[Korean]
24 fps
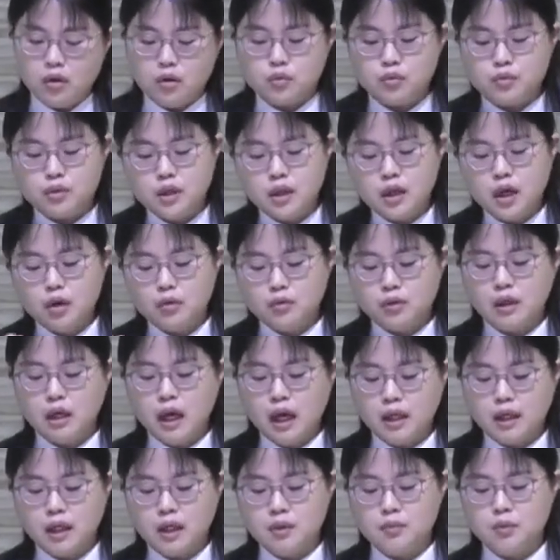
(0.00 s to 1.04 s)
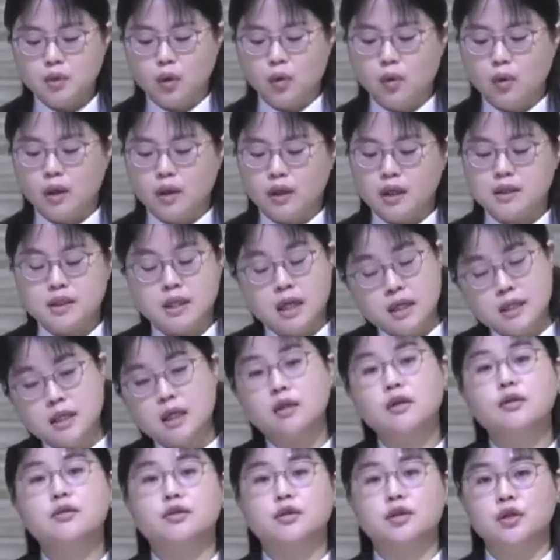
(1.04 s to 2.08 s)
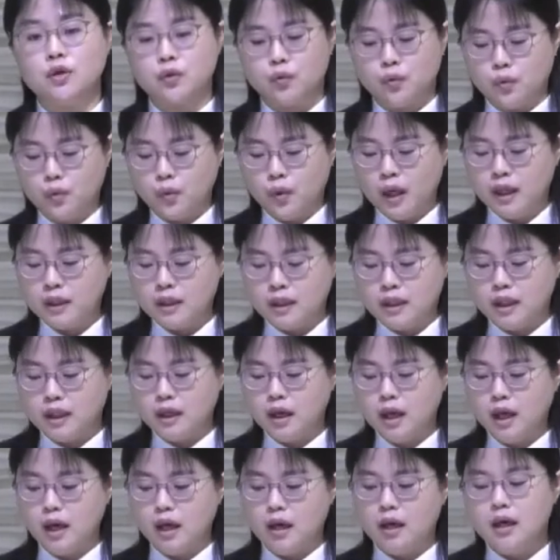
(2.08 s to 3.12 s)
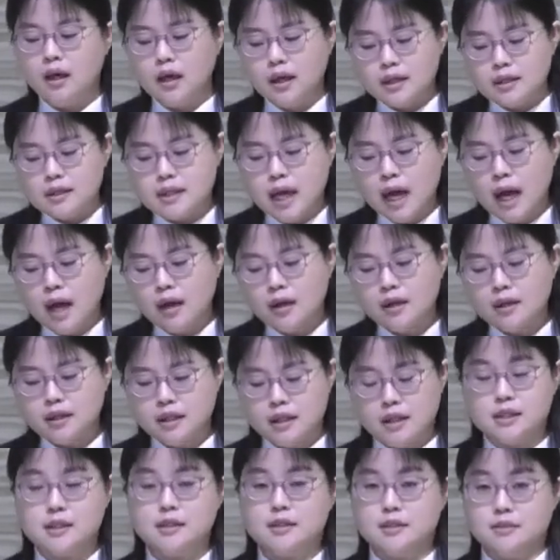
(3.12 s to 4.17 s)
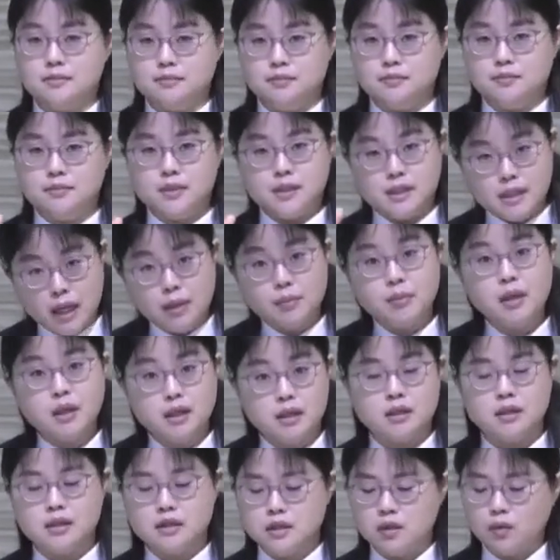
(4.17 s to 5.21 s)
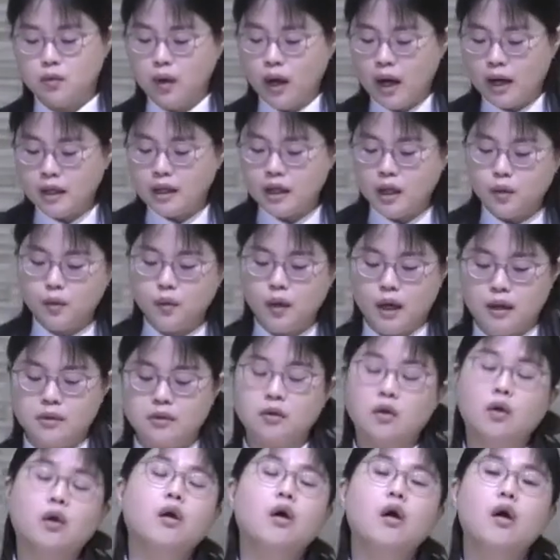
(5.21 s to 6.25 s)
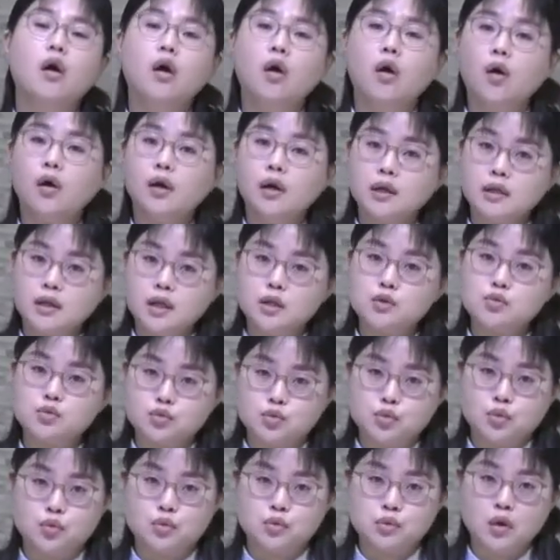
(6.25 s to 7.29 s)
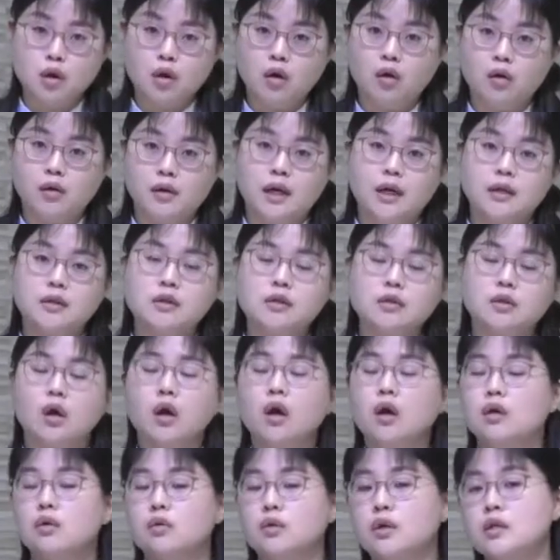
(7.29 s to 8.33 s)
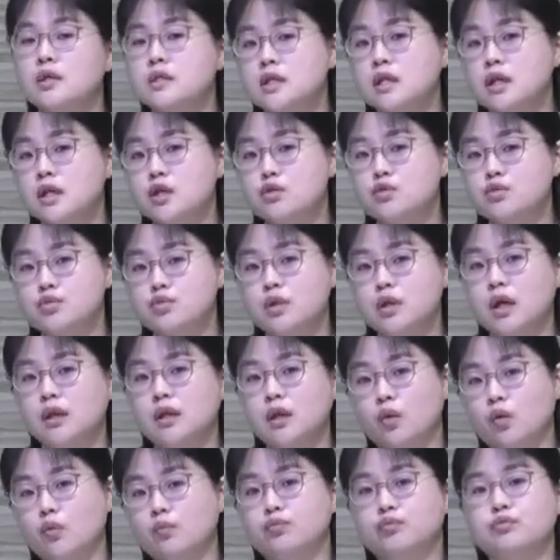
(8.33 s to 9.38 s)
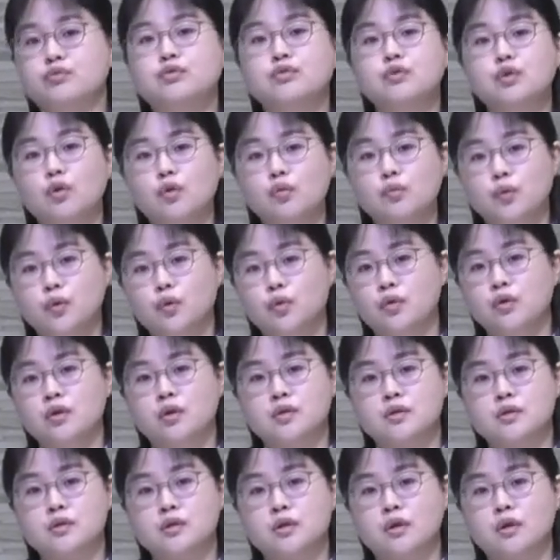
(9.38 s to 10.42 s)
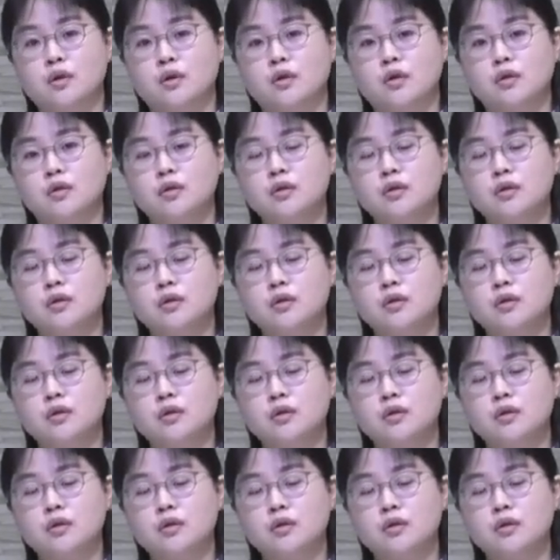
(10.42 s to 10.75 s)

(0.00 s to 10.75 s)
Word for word: 우리가 우리 하나님 여호와께 제사를 드리려고 하니까 사흘길쯤 3일길이죠. 광야로 가는 걸 허락해 주소서라는 굉장히 순화되고 부드러운 표현이었어요.